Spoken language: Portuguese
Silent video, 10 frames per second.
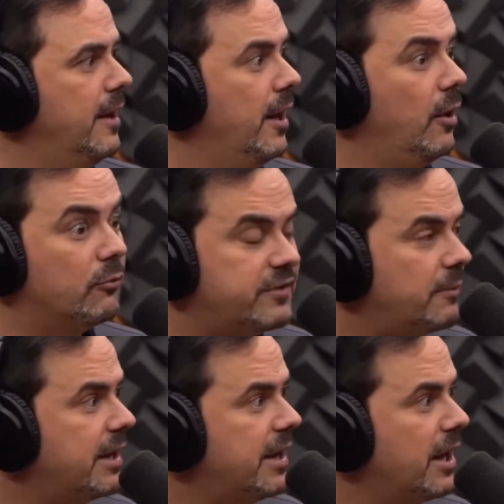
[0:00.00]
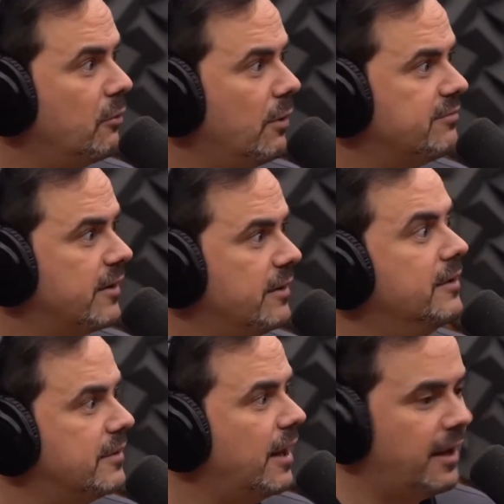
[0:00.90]
Eu tenho uma ideia nova?
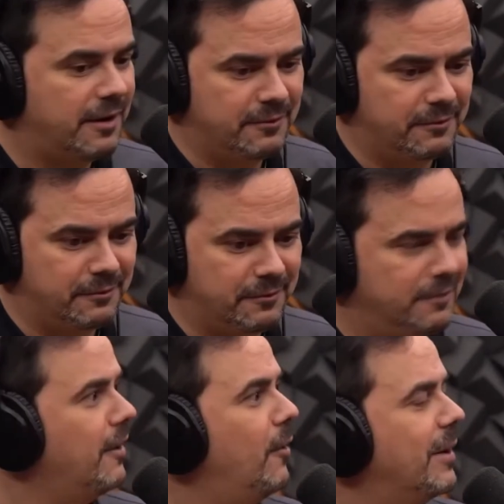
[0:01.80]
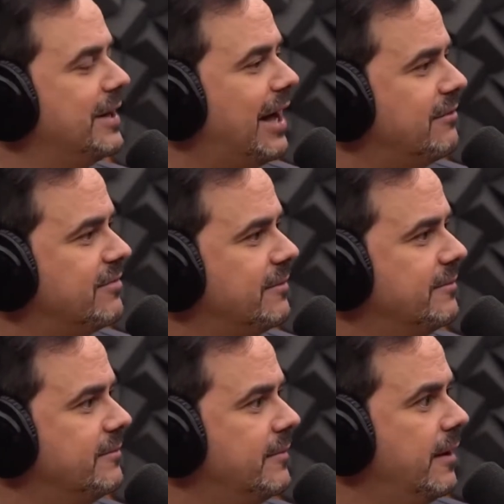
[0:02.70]
Tem. Eu mandava.
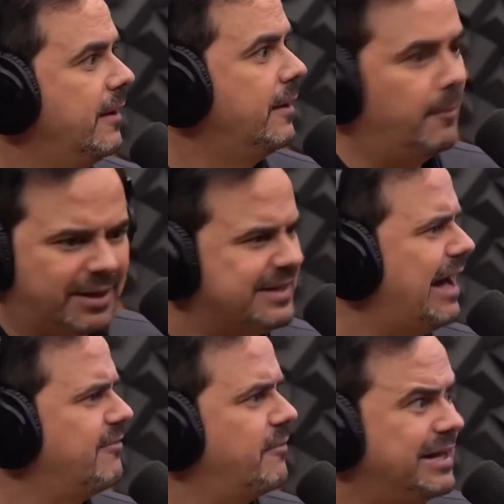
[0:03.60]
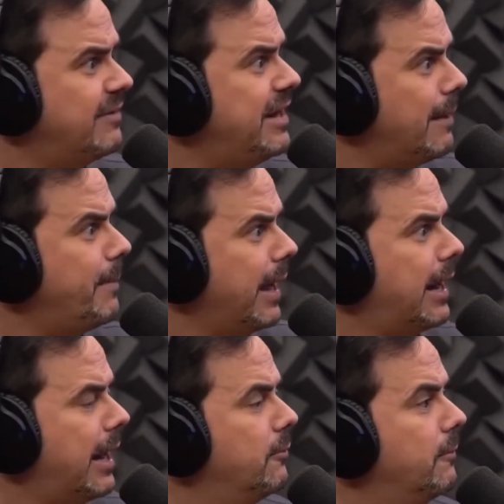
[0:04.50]
Mandava, mandava ideia pra
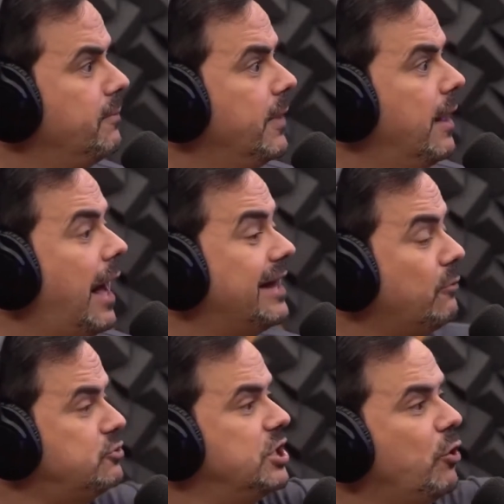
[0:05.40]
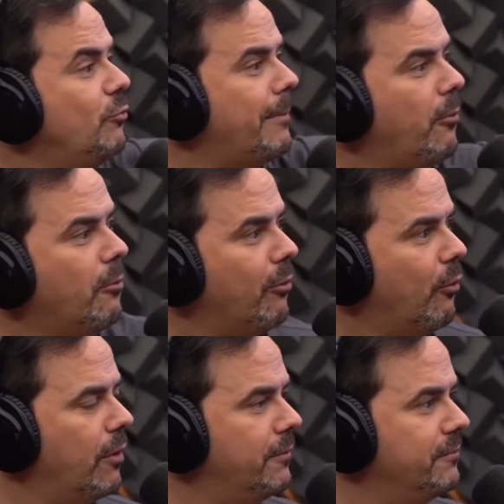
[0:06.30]
caralho. É verdade. Até um dia que uma
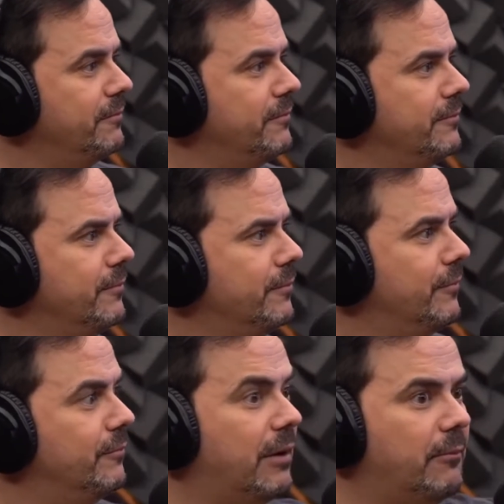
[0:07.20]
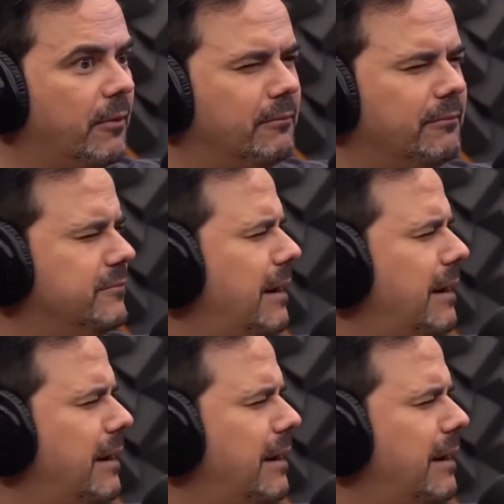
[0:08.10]
bombou. Qual foi? Uma, da